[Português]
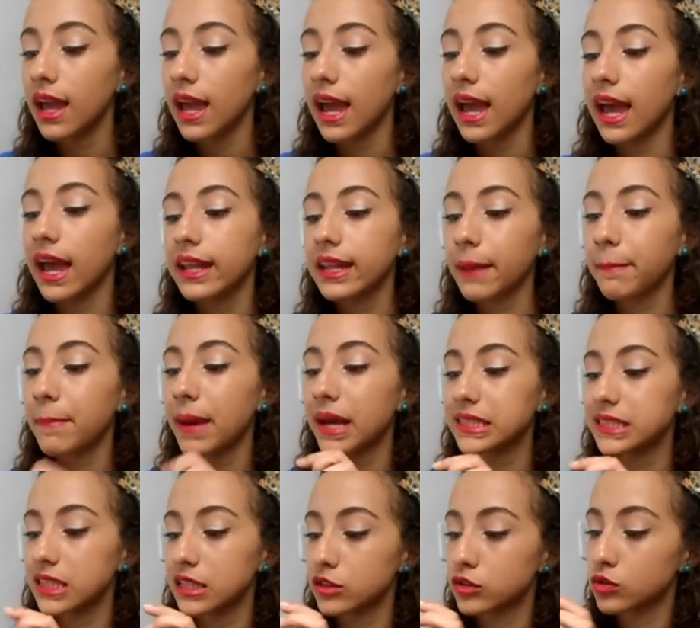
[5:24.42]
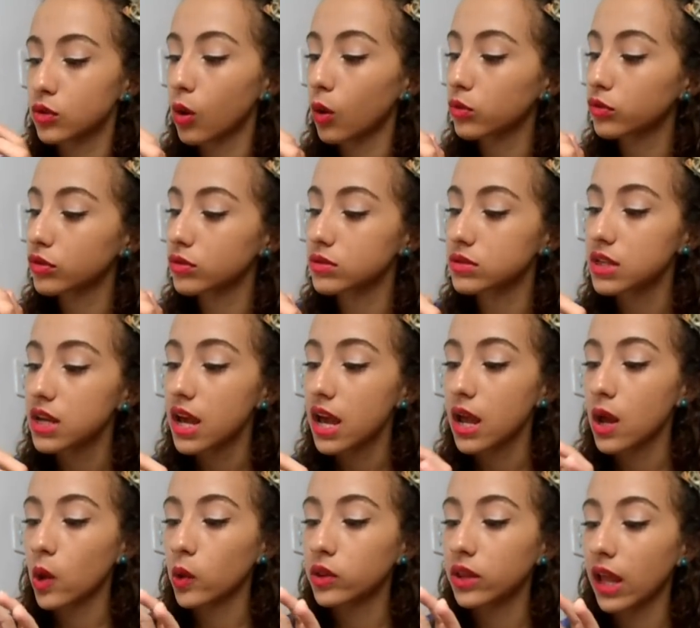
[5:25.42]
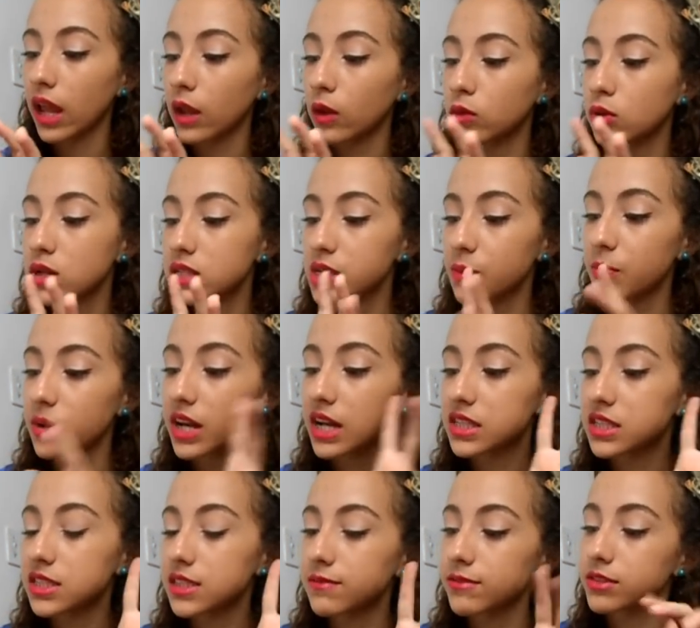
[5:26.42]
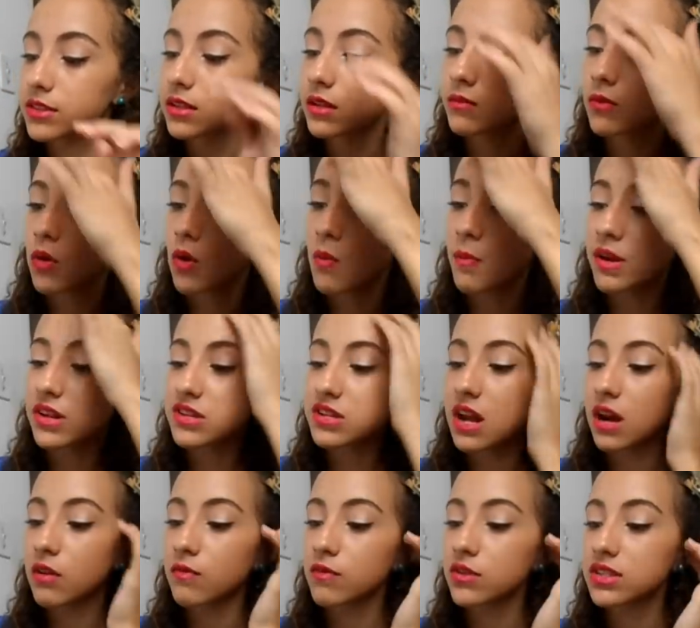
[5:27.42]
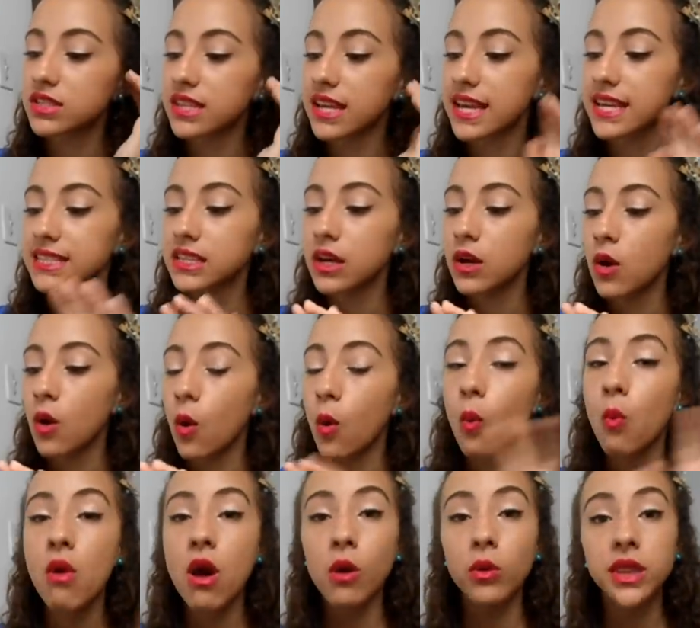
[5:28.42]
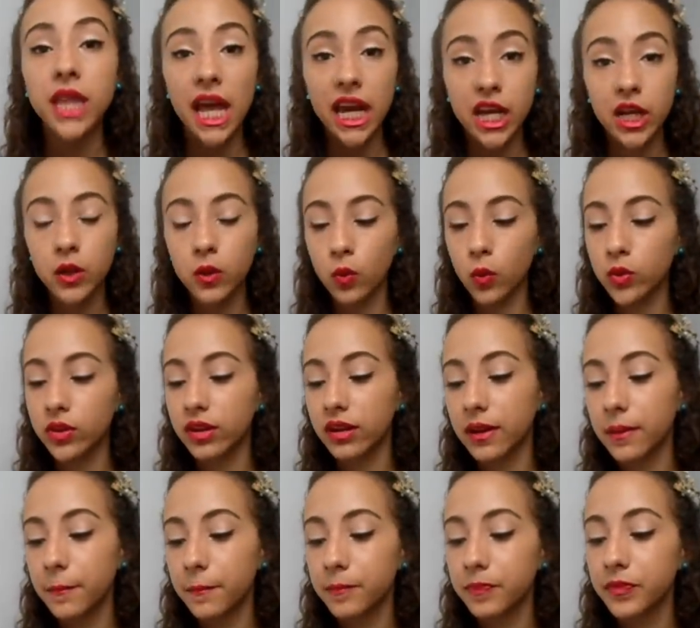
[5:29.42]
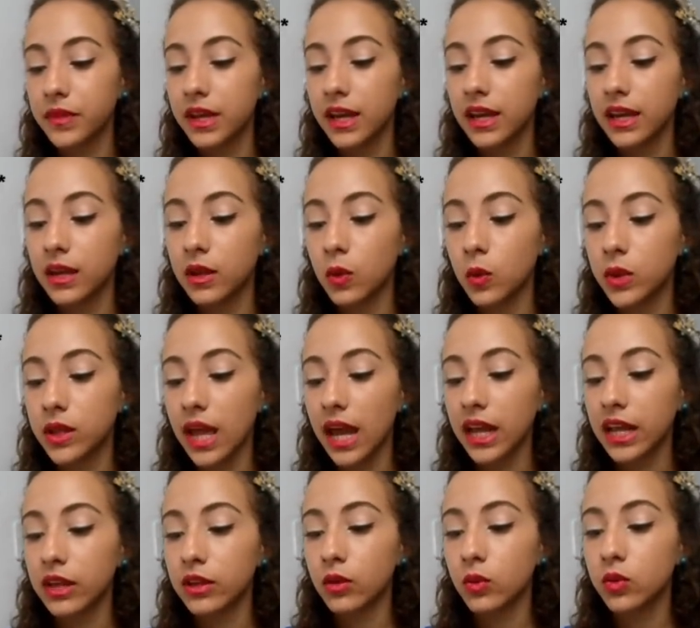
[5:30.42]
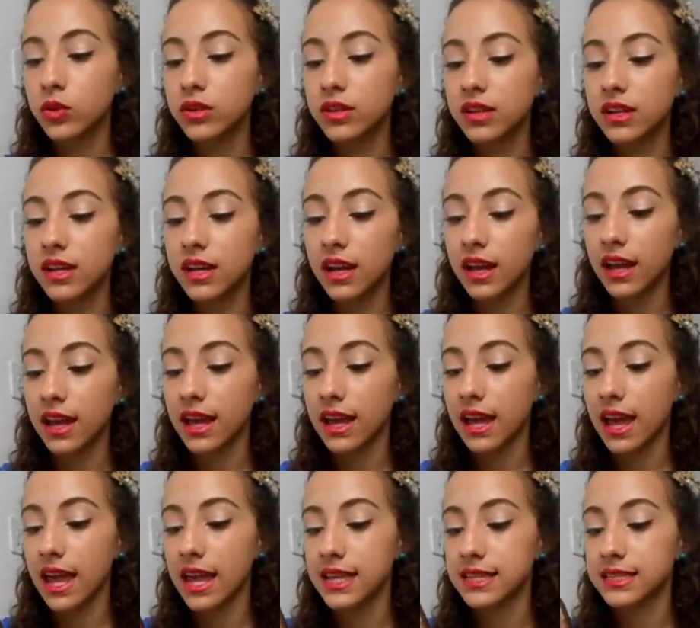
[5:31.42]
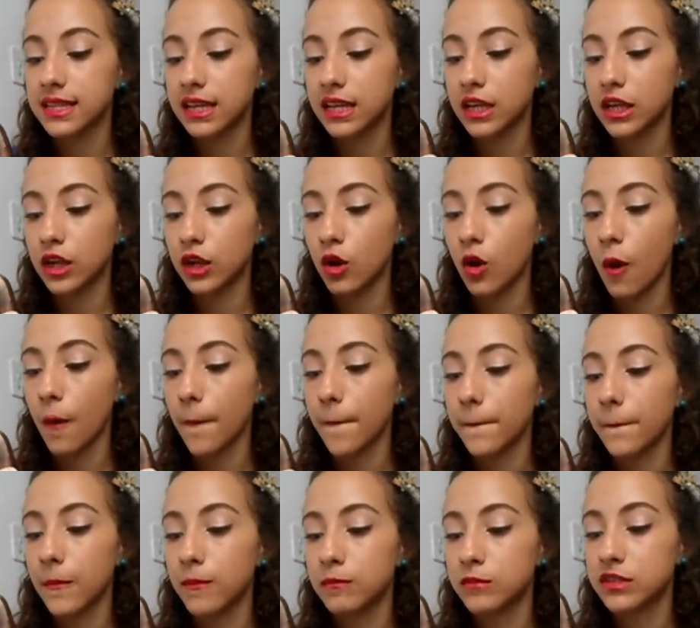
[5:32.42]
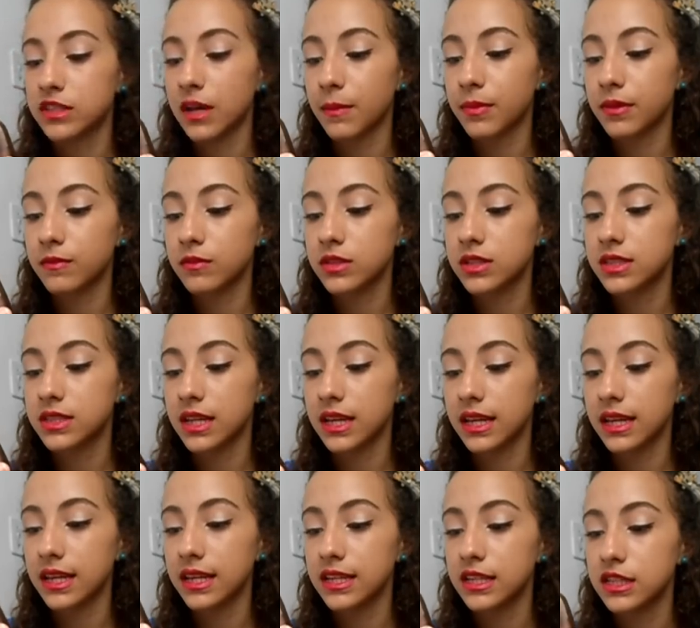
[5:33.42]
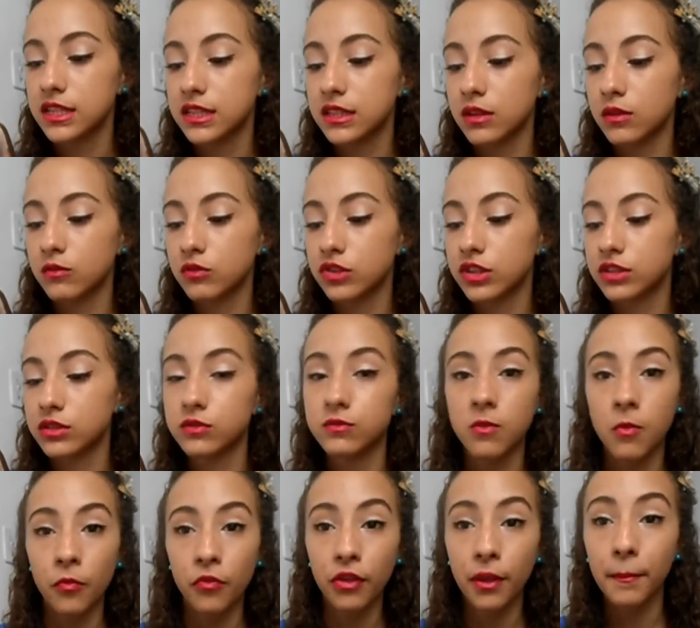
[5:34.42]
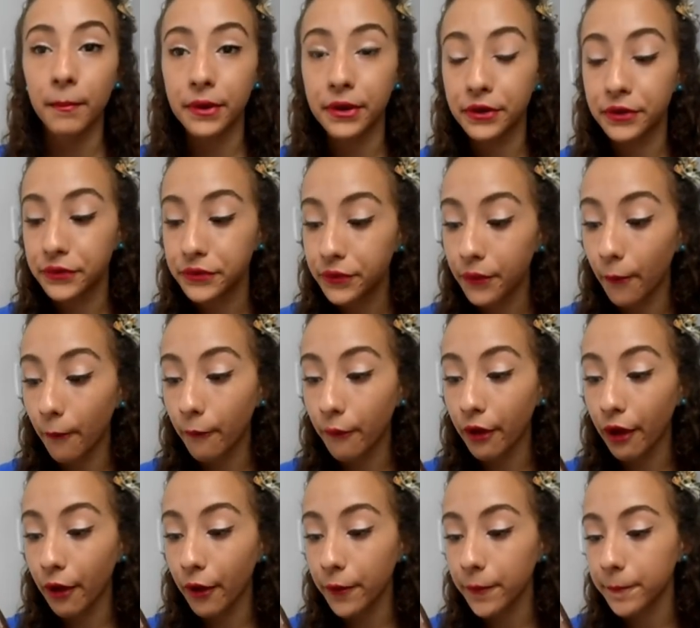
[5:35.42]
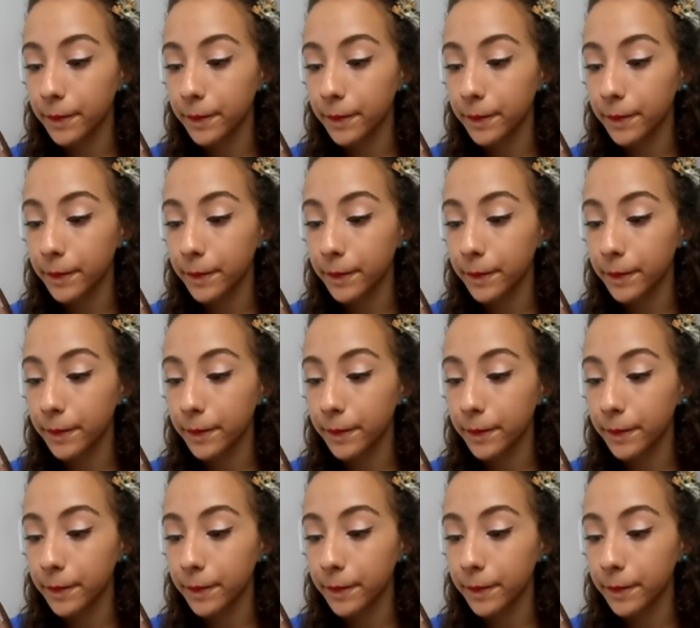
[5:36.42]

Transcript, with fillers: É, na pasta Outros, eu tenho dois aplicativos que eu vou compartilhar com vocês. Um é o Tecnutri, que o Tecnutri é esse aqui, ó. Vou mostrar pra vocês, senão vocês não vão saber qual que é.